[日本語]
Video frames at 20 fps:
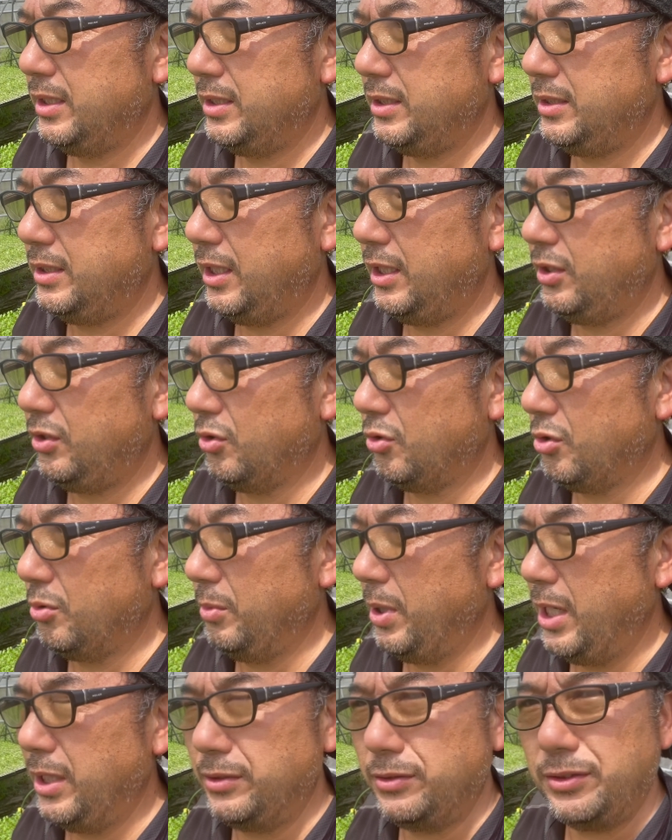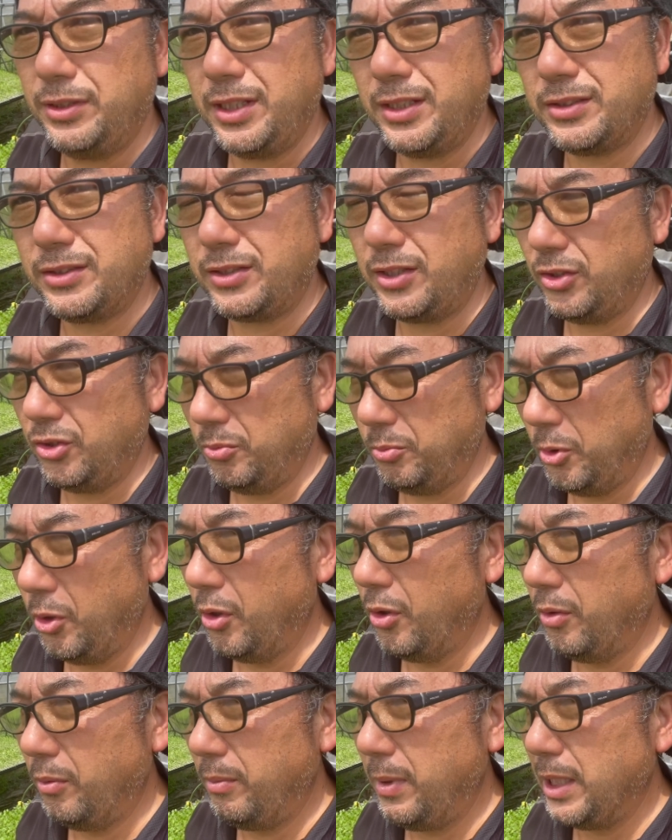したいとこもあるんですけど
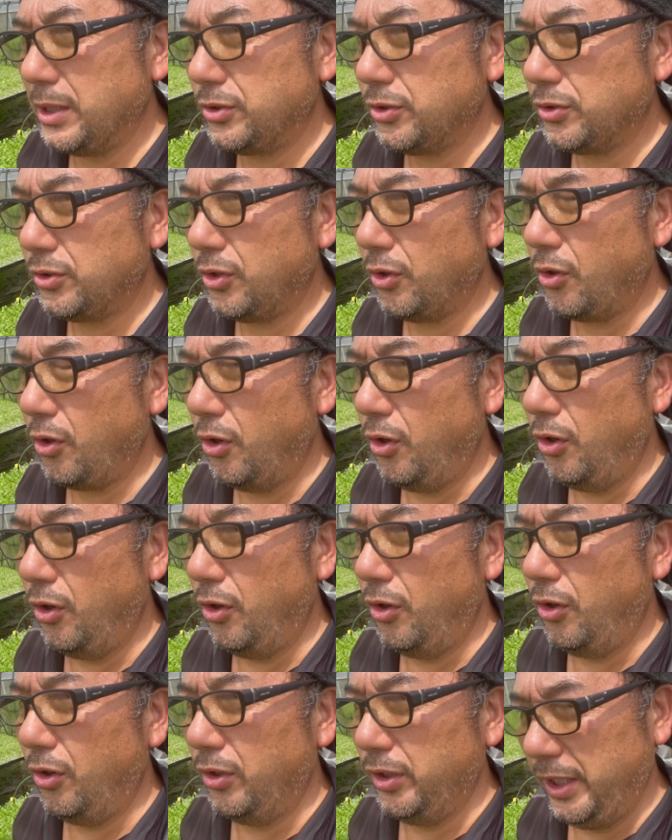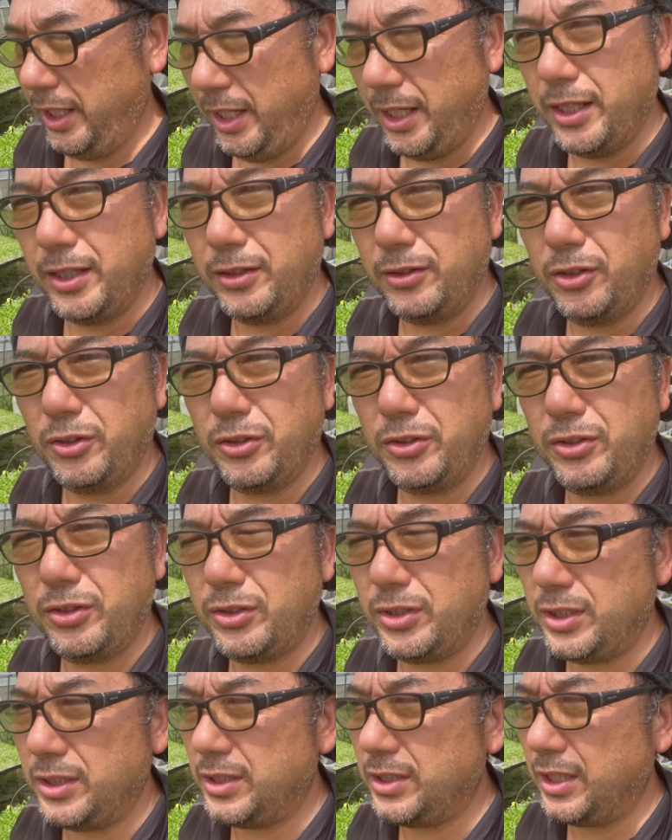も、まあちょっとこうね、どんよ
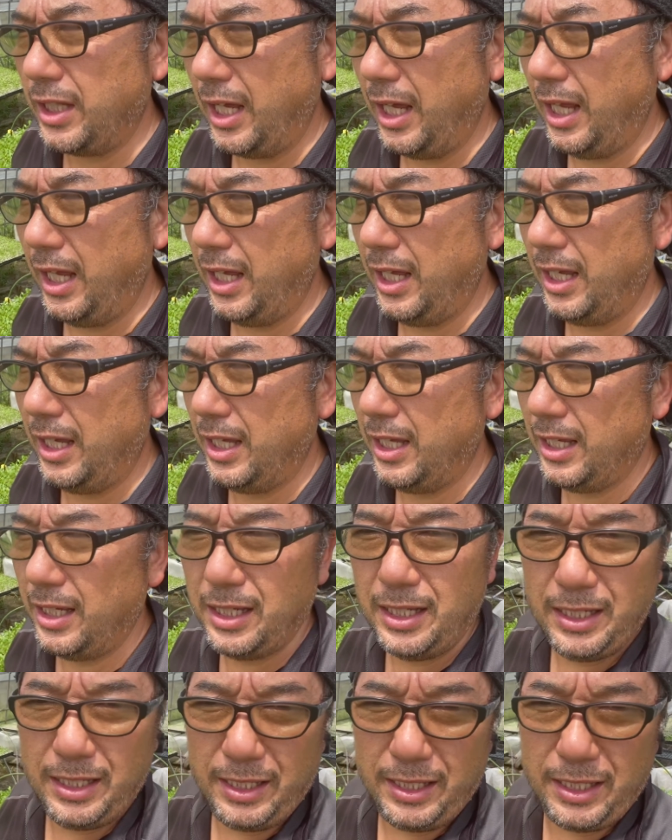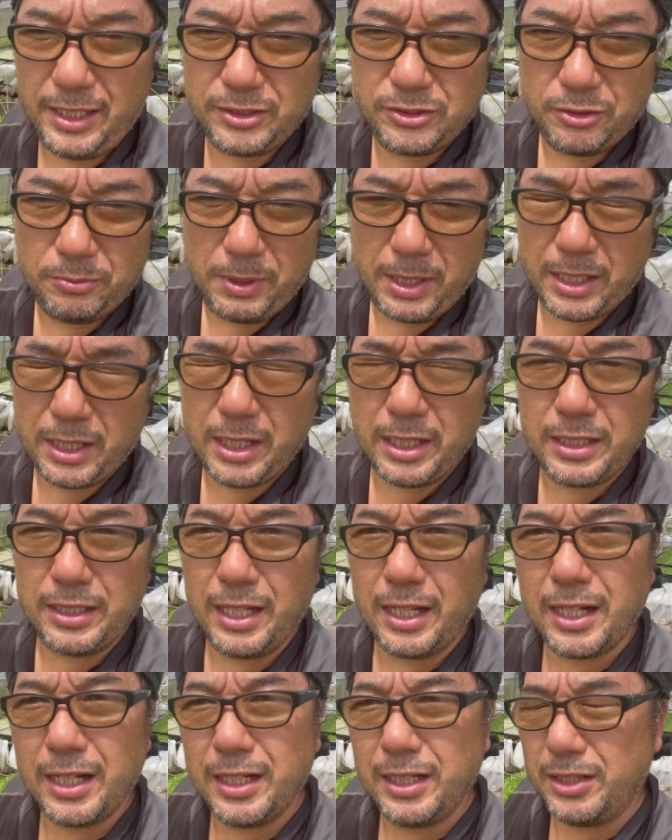りした映像ばっかり
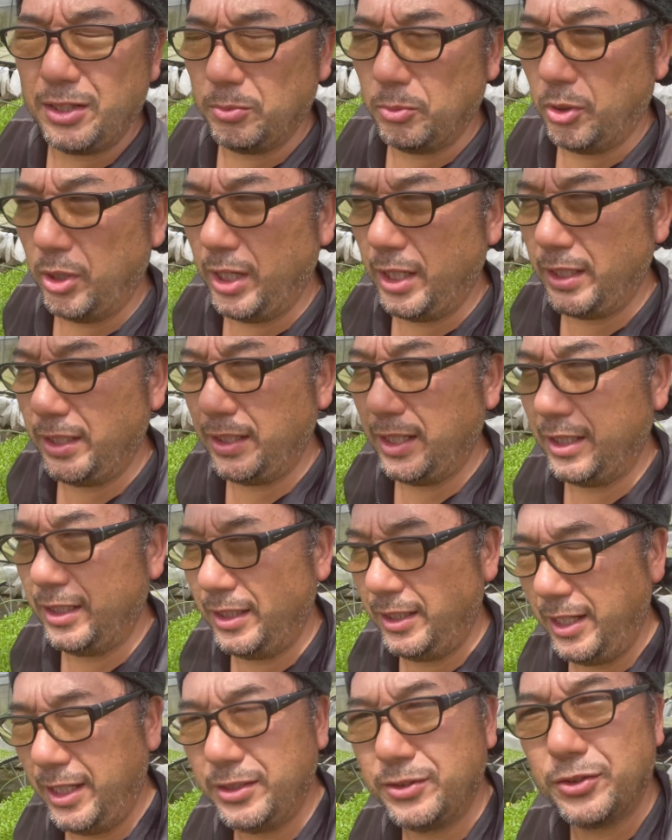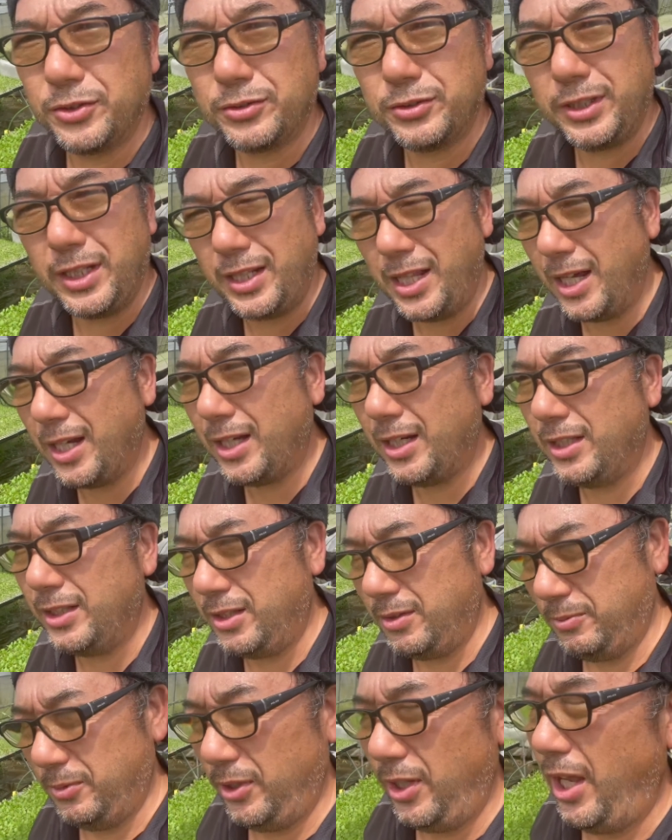流れてもあれな、連続で流れ
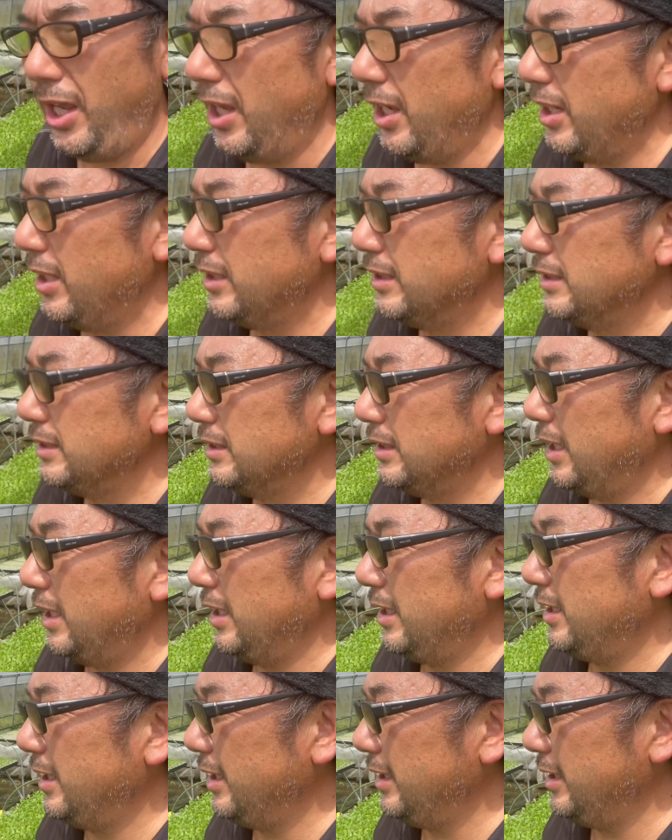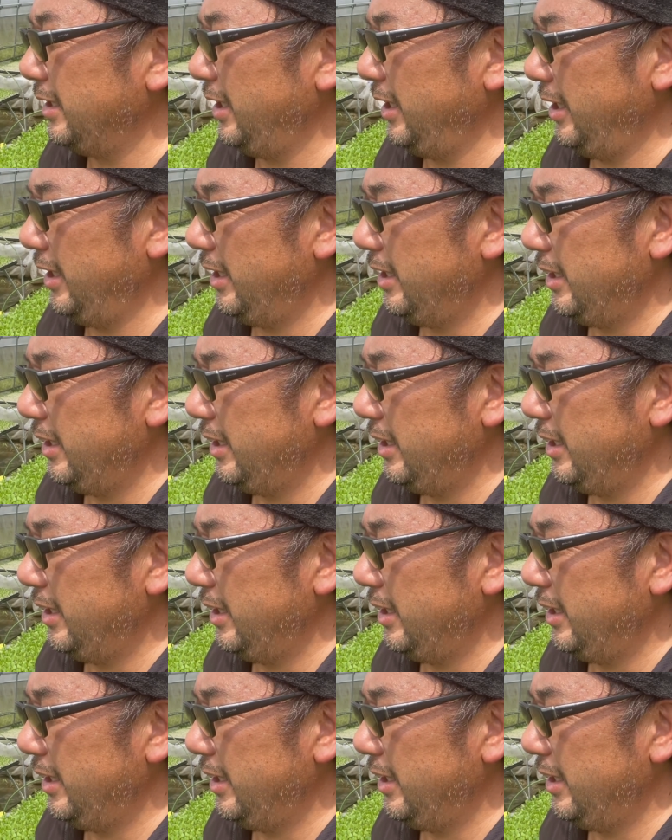てもね、あれなんで、